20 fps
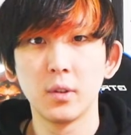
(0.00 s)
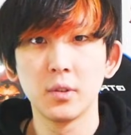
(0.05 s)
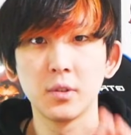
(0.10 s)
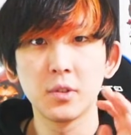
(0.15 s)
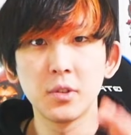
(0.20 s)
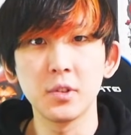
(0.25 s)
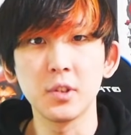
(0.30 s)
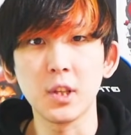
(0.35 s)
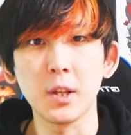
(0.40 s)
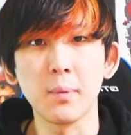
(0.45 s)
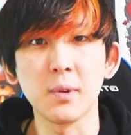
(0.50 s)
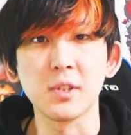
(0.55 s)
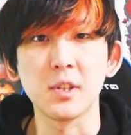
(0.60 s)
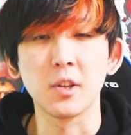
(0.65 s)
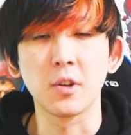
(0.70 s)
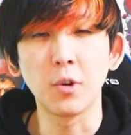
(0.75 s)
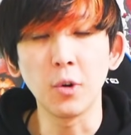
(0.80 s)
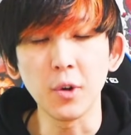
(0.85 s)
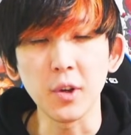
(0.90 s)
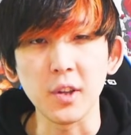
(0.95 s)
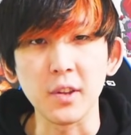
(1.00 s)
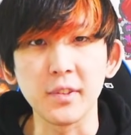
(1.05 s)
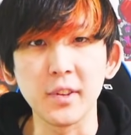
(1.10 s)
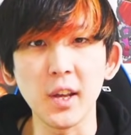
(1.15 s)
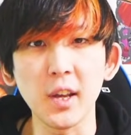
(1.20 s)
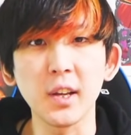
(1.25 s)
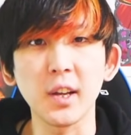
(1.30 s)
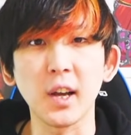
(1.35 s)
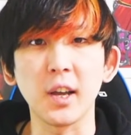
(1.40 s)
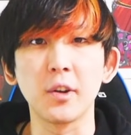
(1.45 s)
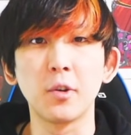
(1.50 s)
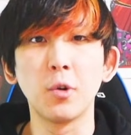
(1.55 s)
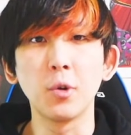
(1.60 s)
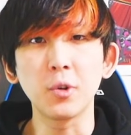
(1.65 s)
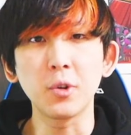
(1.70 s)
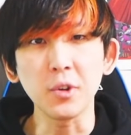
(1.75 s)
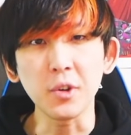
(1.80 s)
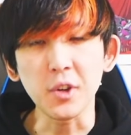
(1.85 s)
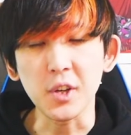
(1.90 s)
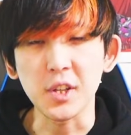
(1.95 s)
続きましてごい、前回ろ
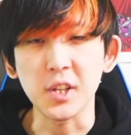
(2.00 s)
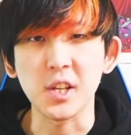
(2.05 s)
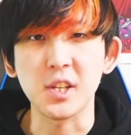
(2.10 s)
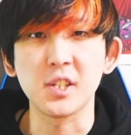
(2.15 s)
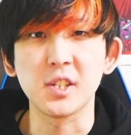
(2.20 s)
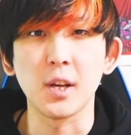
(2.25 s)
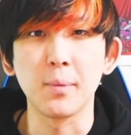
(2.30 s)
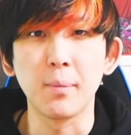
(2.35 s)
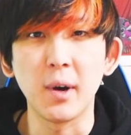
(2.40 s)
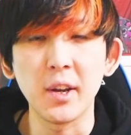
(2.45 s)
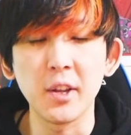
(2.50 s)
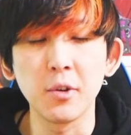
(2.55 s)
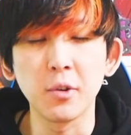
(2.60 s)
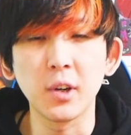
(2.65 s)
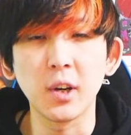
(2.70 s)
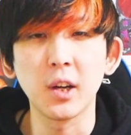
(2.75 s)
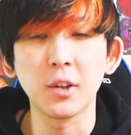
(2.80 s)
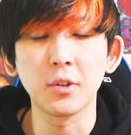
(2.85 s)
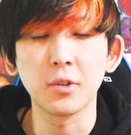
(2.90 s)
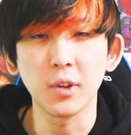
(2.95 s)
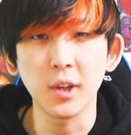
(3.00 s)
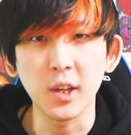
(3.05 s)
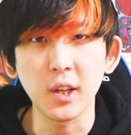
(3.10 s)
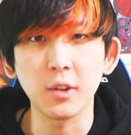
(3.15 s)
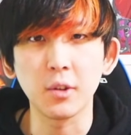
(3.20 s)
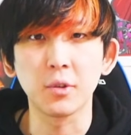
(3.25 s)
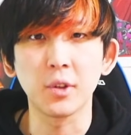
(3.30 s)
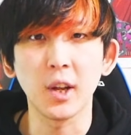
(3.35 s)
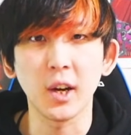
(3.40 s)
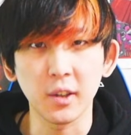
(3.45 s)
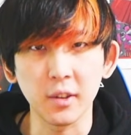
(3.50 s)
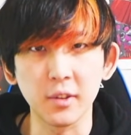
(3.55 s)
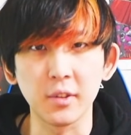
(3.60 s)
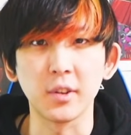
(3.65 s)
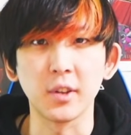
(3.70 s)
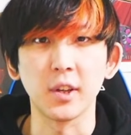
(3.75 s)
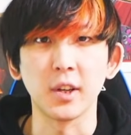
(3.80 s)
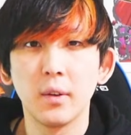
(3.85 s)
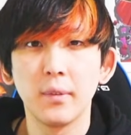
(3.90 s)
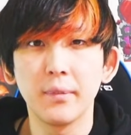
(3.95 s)
くいでした
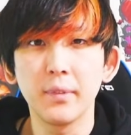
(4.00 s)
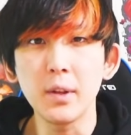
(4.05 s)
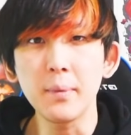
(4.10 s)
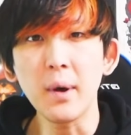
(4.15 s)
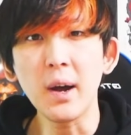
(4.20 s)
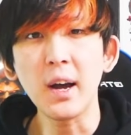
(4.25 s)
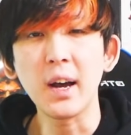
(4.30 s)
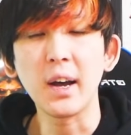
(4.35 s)
マリオカートエイトデラックス。にまん